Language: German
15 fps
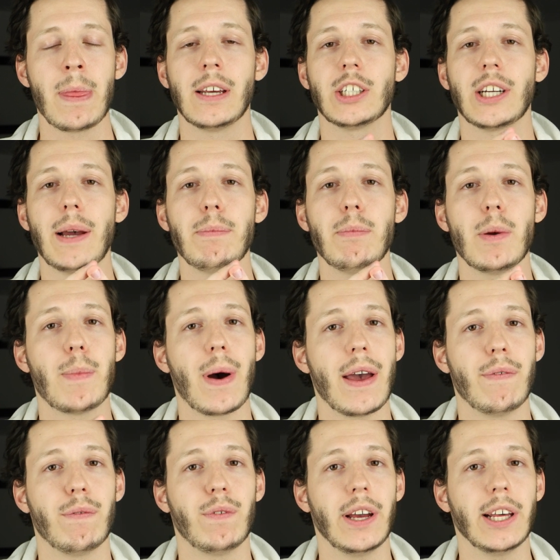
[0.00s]
Schreibt mir
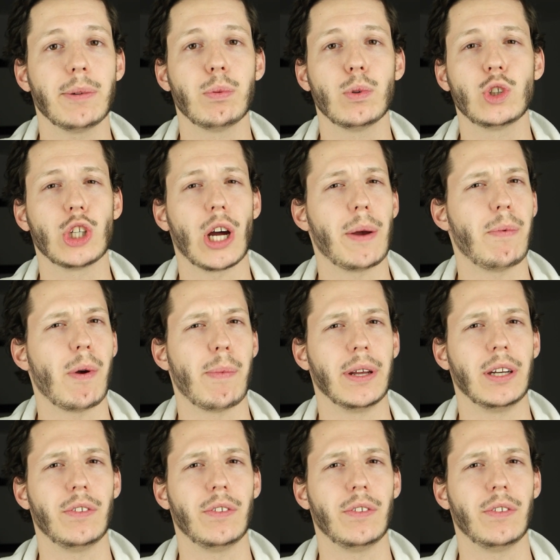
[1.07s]
bei Facebook, schreibt mir bei